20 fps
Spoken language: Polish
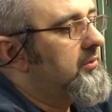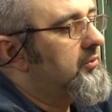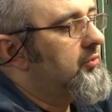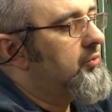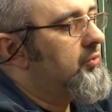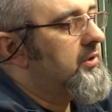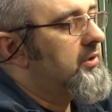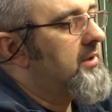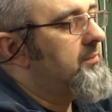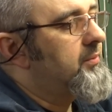
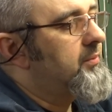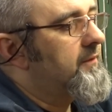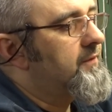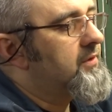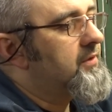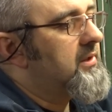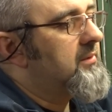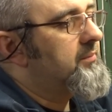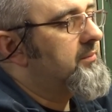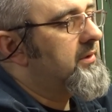tutaj po
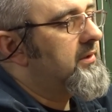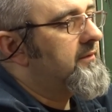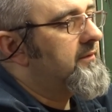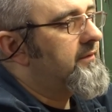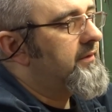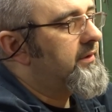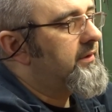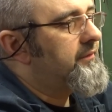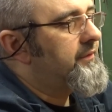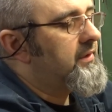wstępnej
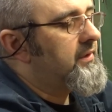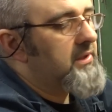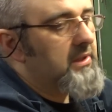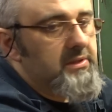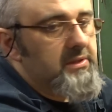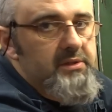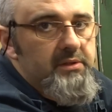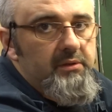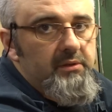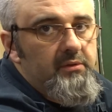
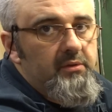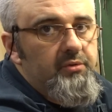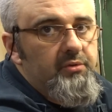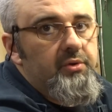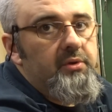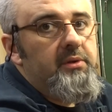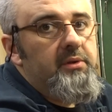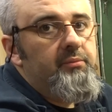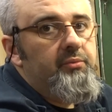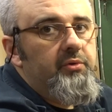weryfikacji
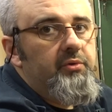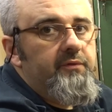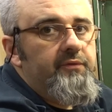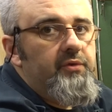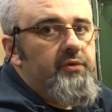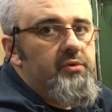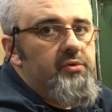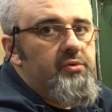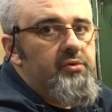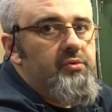doszedłem do
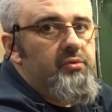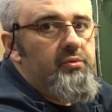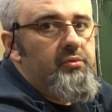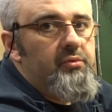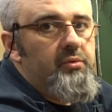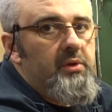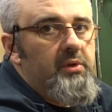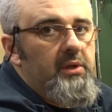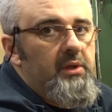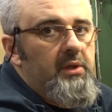wniosku,